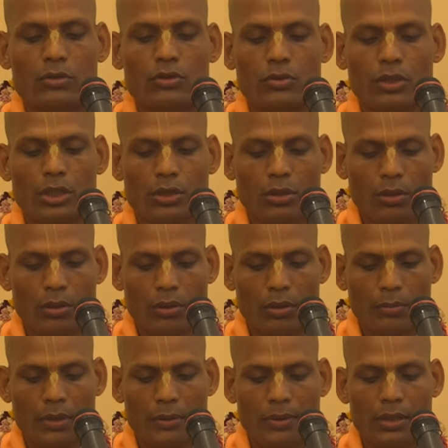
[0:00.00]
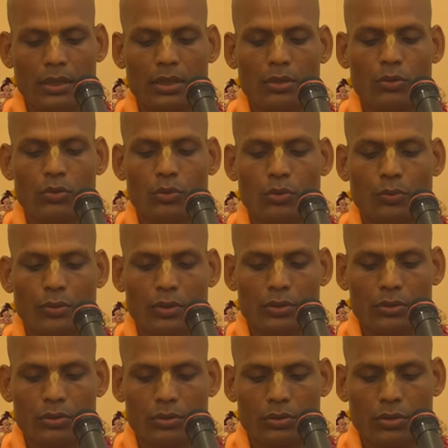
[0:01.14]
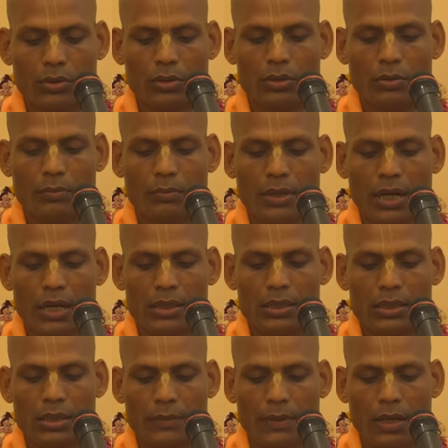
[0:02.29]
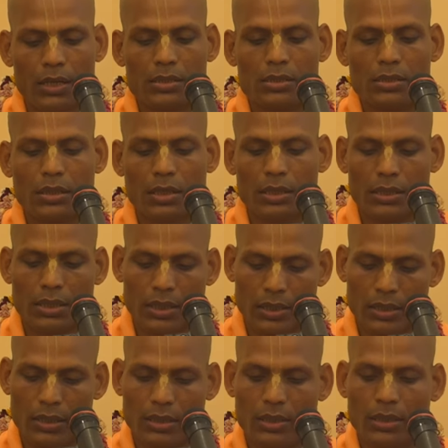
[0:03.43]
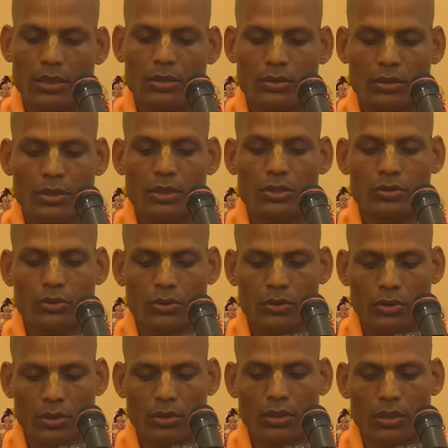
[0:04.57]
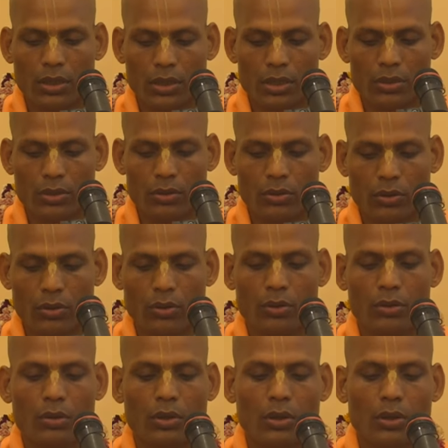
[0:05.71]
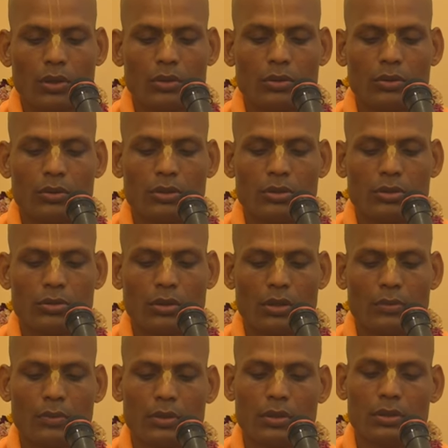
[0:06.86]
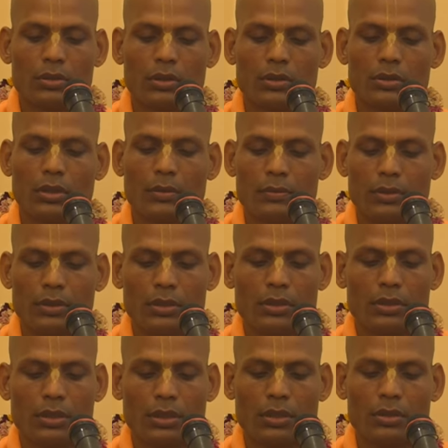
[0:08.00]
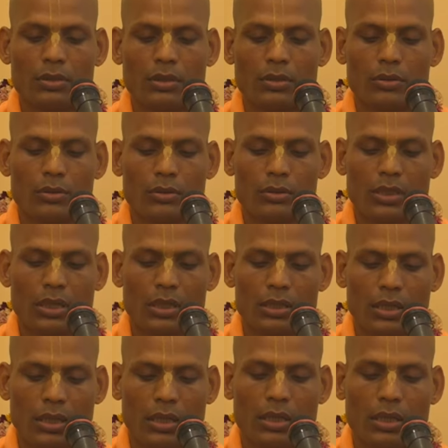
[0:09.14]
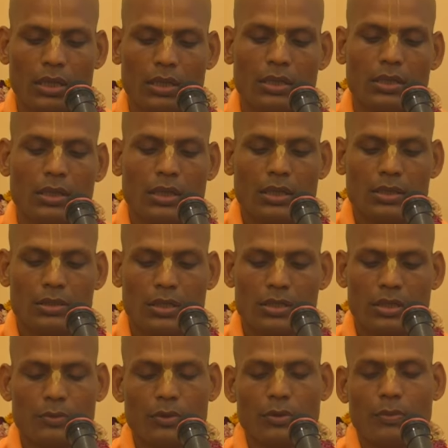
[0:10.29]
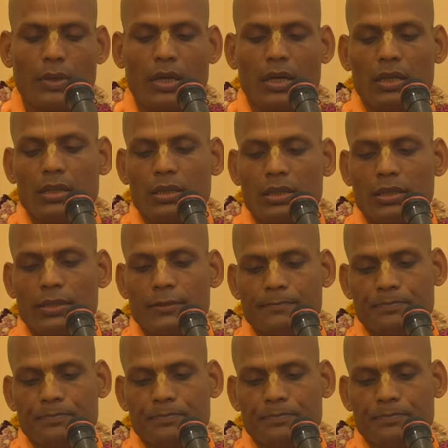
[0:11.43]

सूर्योलोक में भी उपयुक्त तो प्राणी निवास करते हैं यदि सूर्योलोक निर्जन हो तो सर्वगत शब्द निरर्थक हो जाता है जैसल पहुपाद की